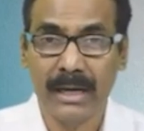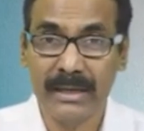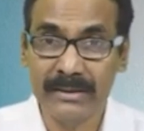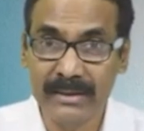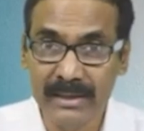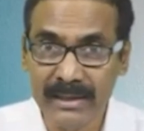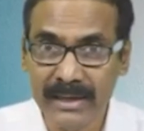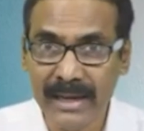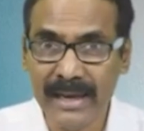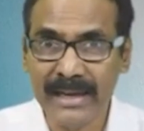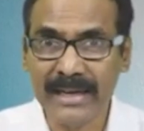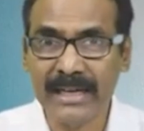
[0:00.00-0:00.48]

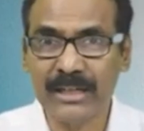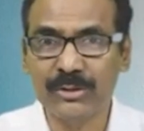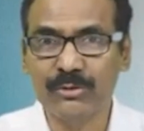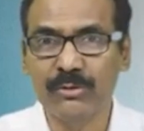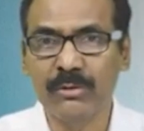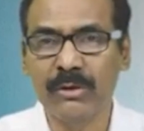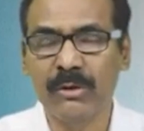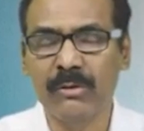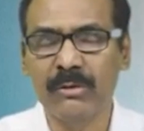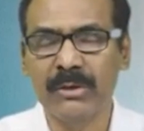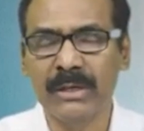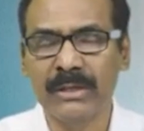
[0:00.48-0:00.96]

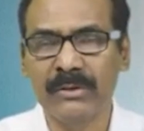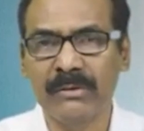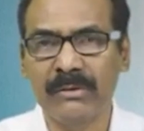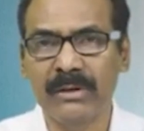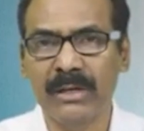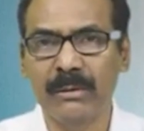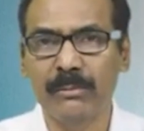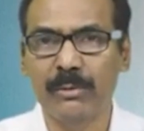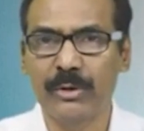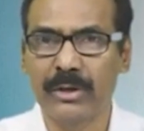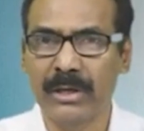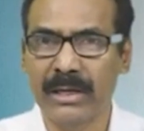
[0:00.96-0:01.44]
అధినాయకత్వంలో
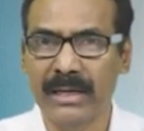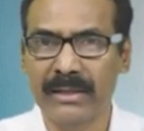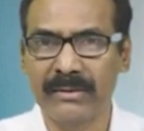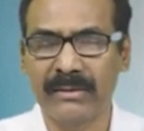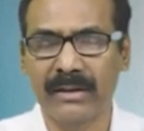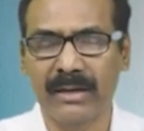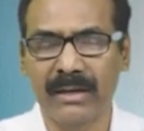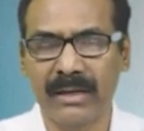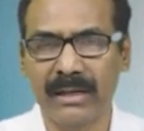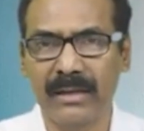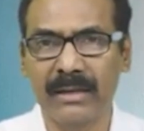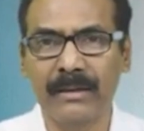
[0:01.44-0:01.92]
ఉన్నటువంటి
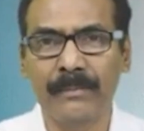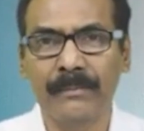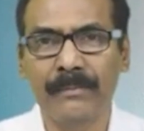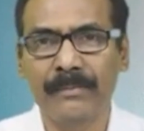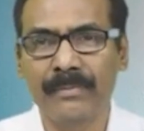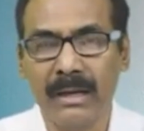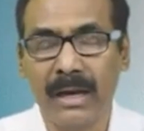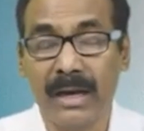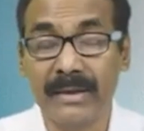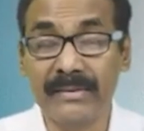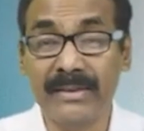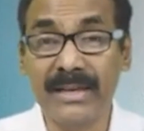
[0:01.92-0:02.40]
ముఖ్యులందరినీ
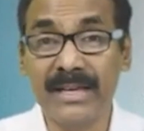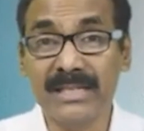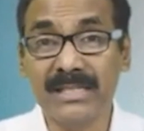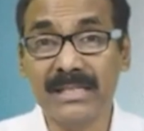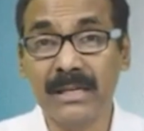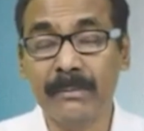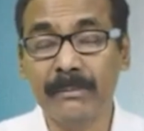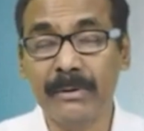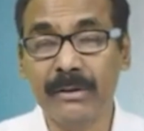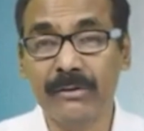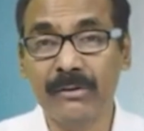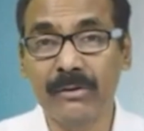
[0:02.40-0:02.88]
అదే
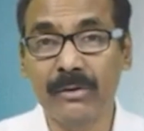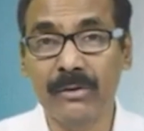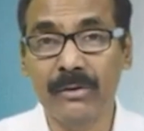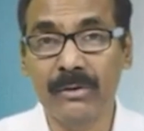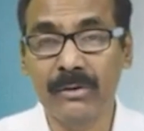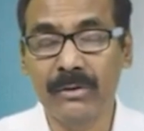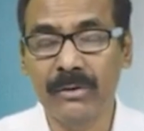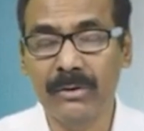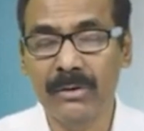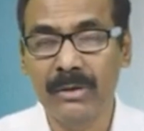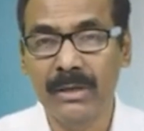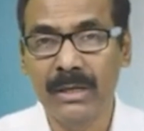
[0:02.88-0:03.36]

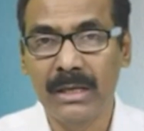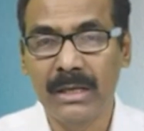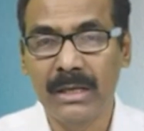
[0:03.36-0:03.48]
సమయంలో